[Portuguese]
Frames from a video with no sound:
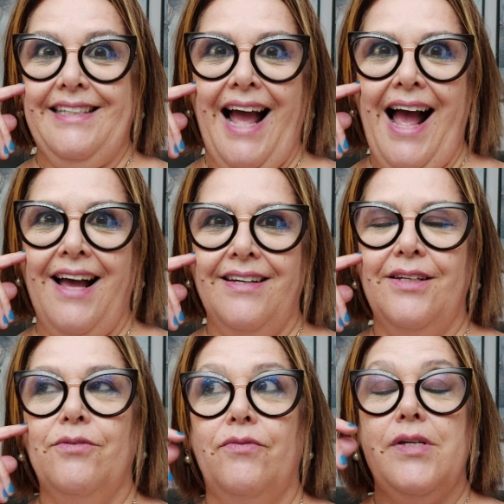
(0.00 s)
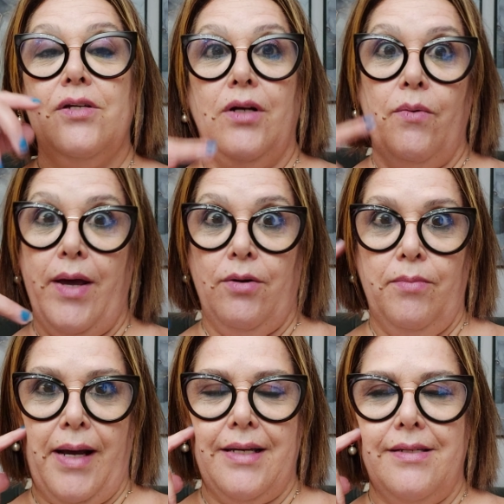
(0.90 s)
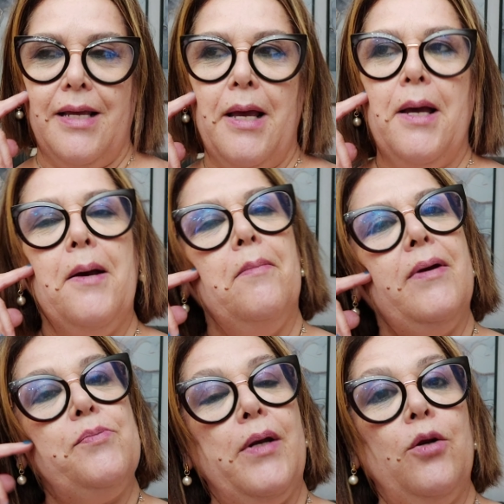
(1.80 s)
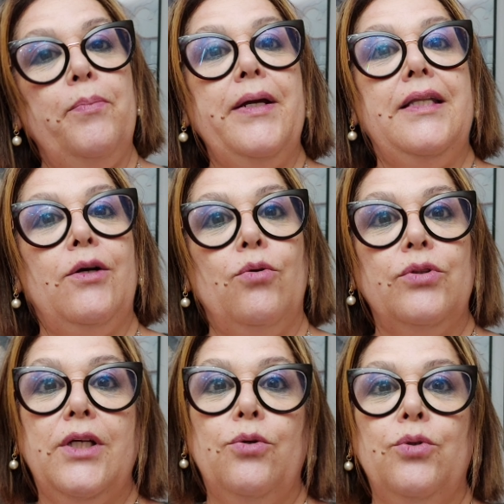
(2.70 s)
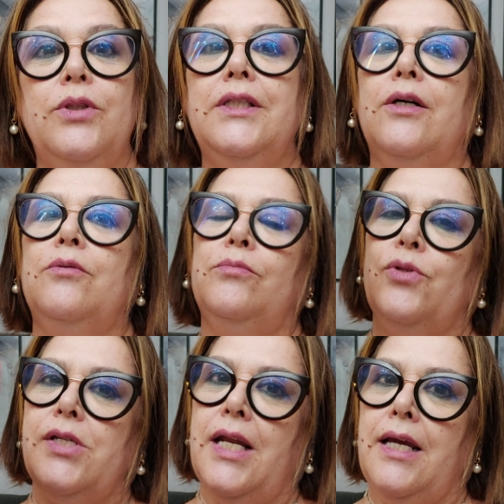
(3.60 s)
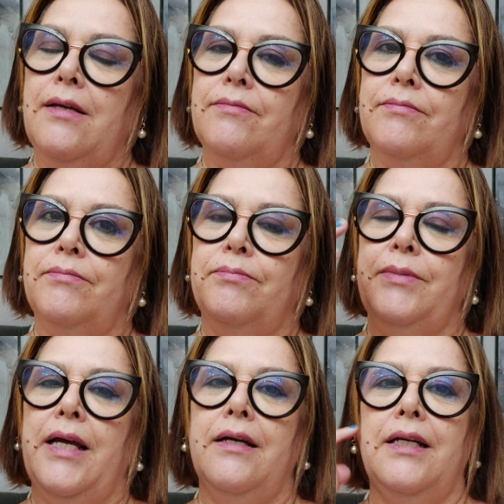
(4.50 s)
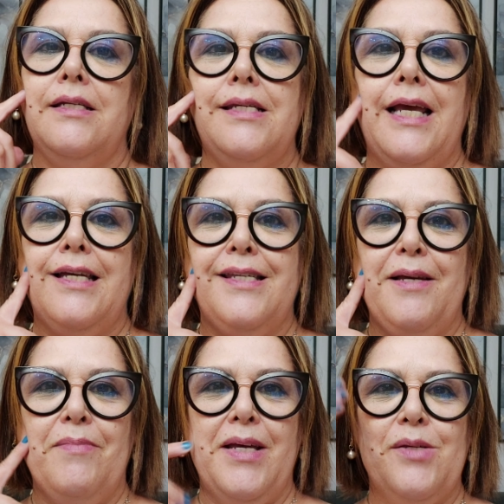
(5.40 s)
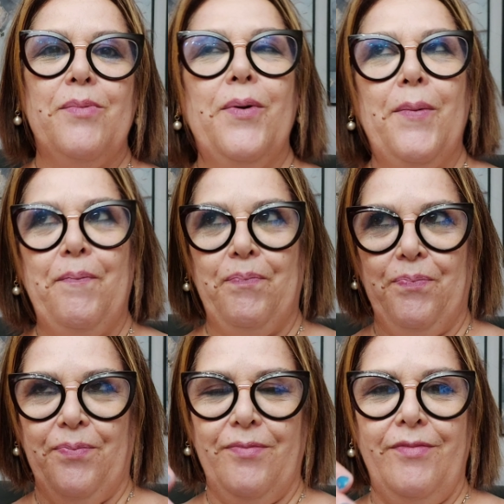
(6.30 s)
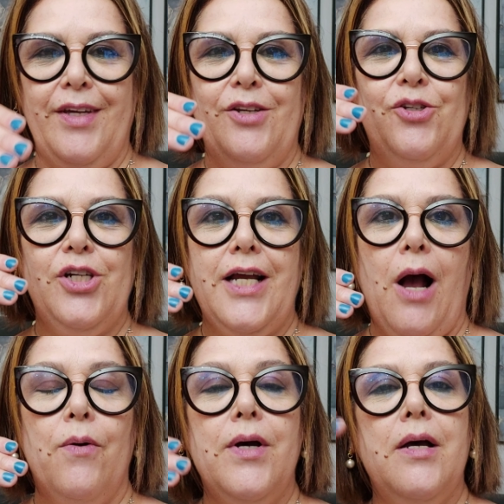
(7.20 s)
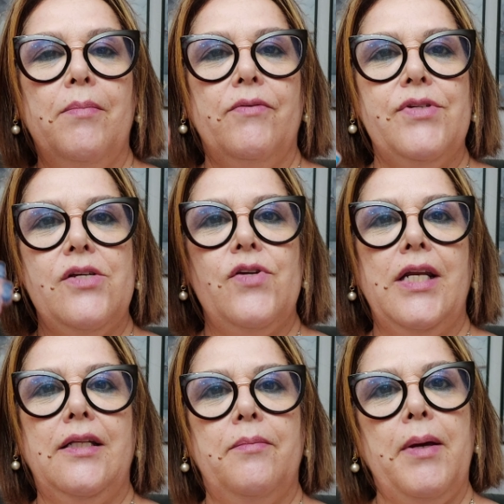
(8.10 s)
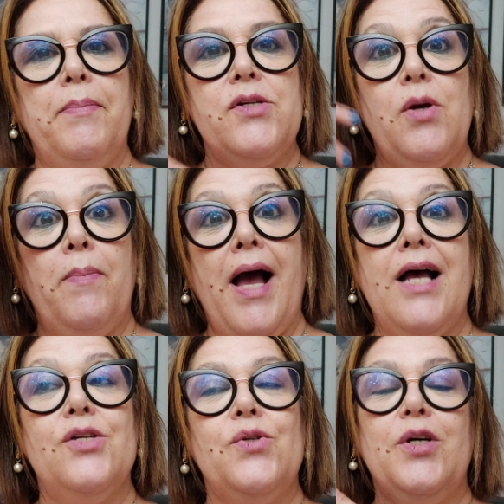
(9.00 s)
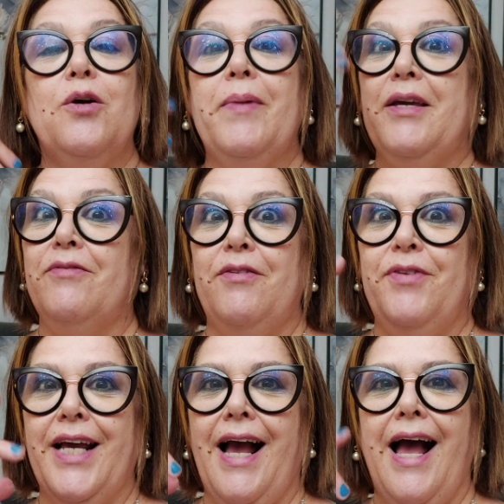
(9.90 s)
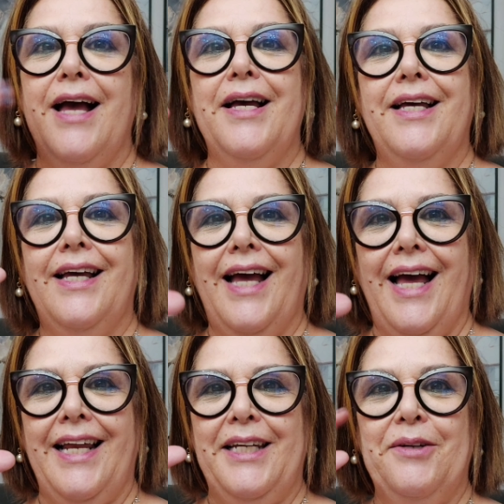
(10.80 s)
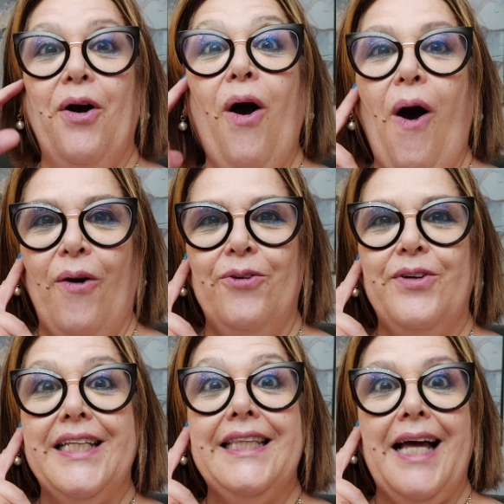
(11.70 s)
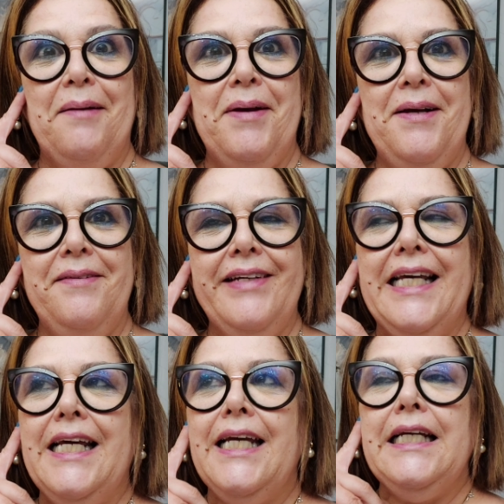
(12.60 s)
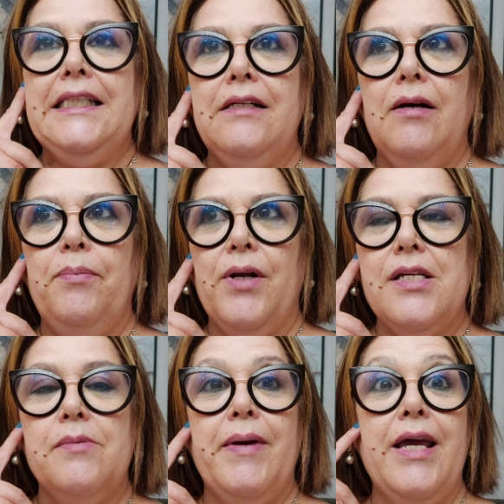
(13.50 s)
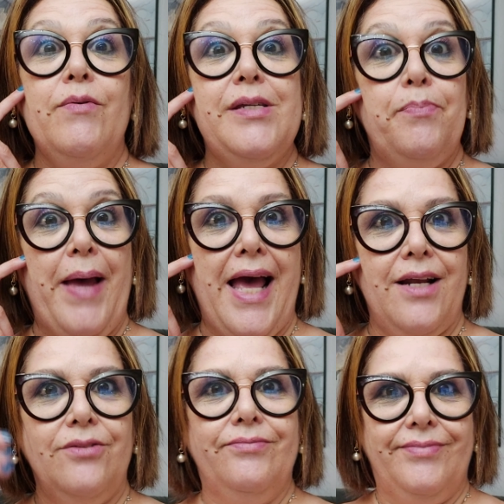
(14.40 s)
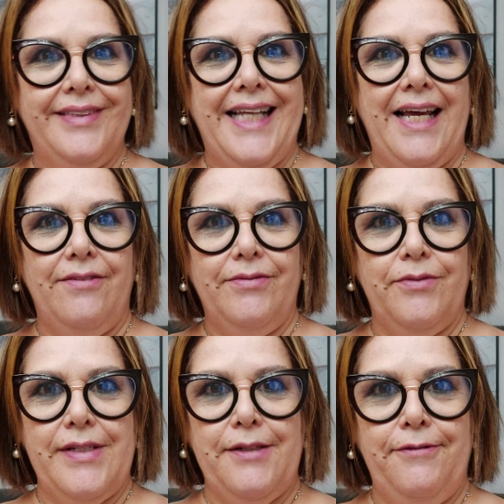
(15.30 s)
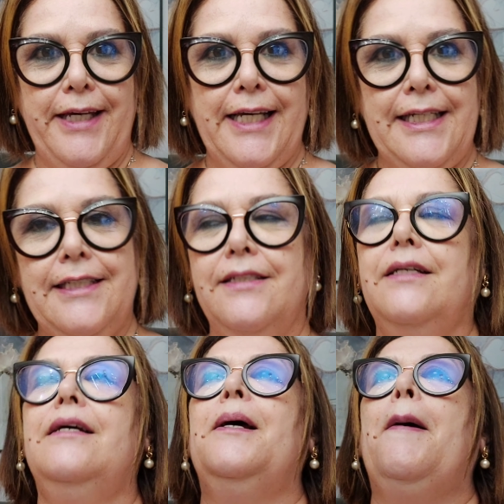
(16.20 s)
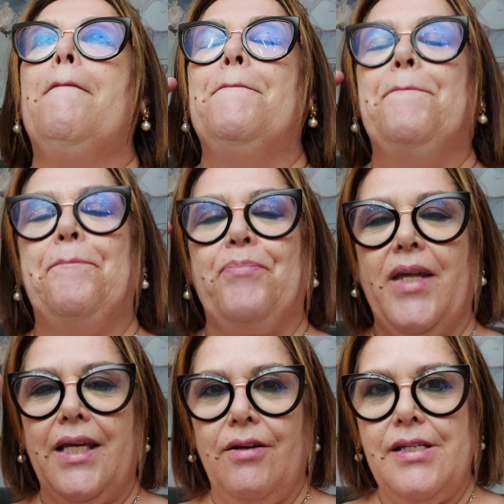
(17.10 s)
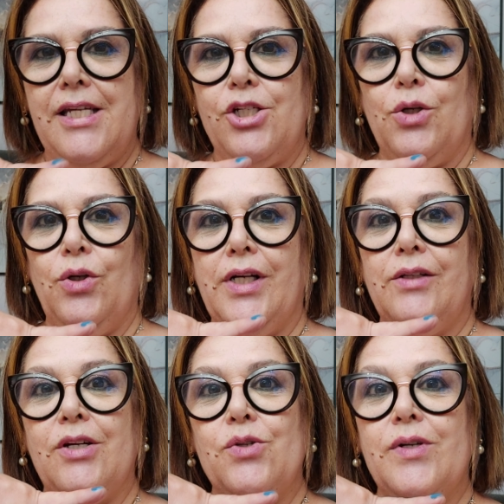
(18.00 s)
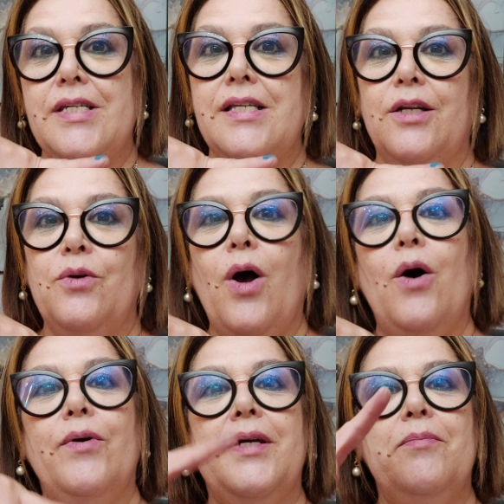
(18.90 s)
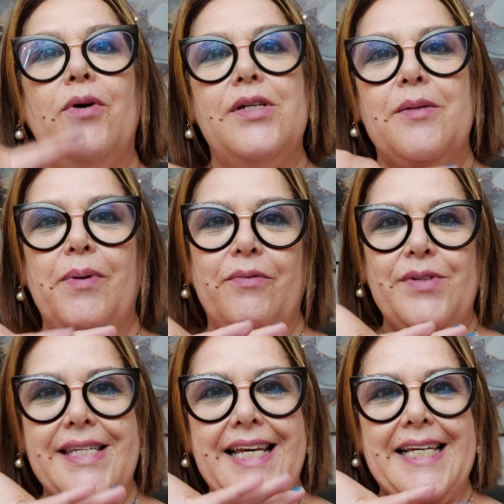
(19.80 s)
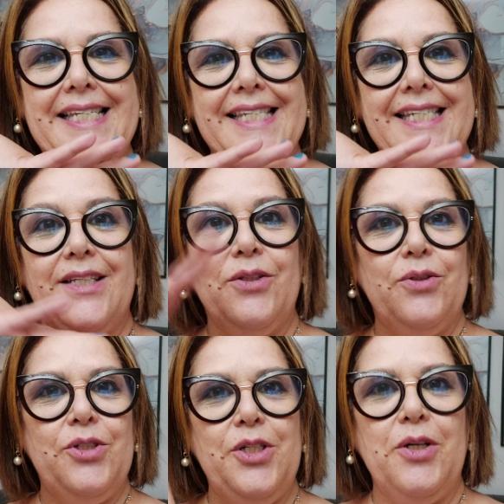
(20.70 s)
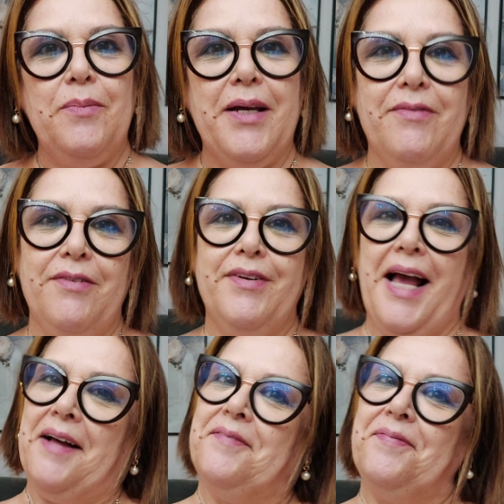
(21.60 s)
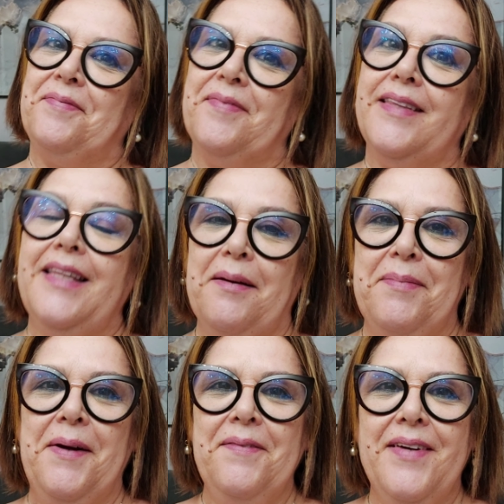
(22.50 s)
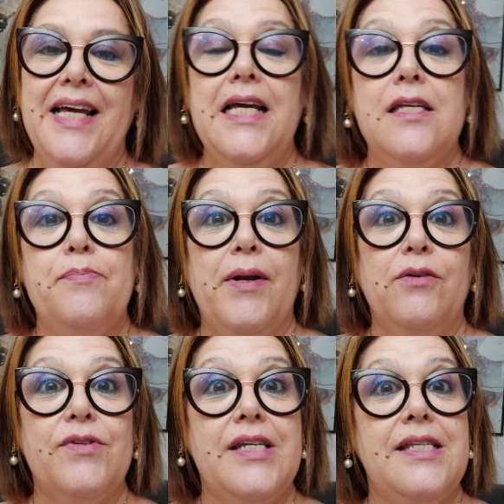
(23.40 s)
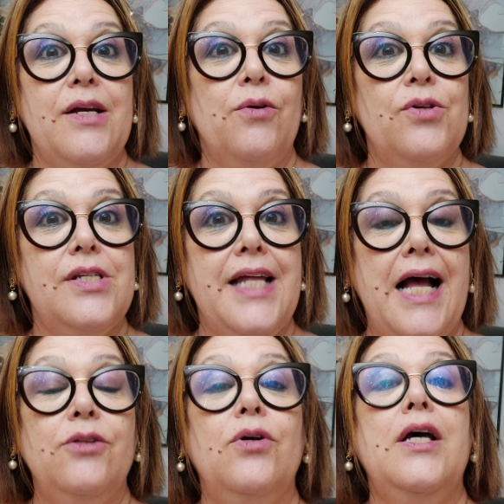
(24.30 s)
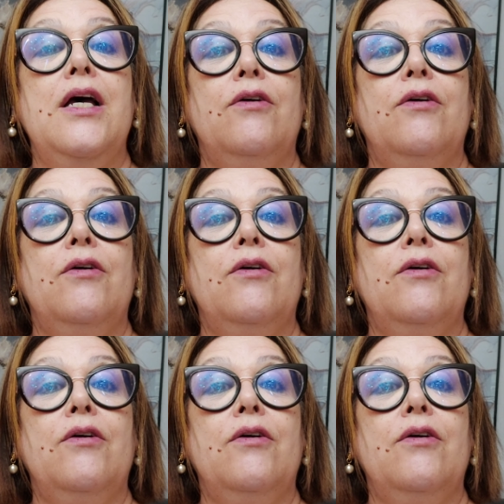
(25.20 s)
Tá? Eu vou ver se eu não erro mais. Mas para não perder o conteúdo, então mostrei, né, lancei assim mesmo vertical, para vocês verem também passo a passo e como é que vai ficar ali o hall. Tá bom? Então, a próxima eu espero, né? Vou fazer figa, que eu esteja colocando as coisas lá no hall e mostre para vocês tudinho como é que vai ficar. Tá bom? Espero que vocês tenham gostado.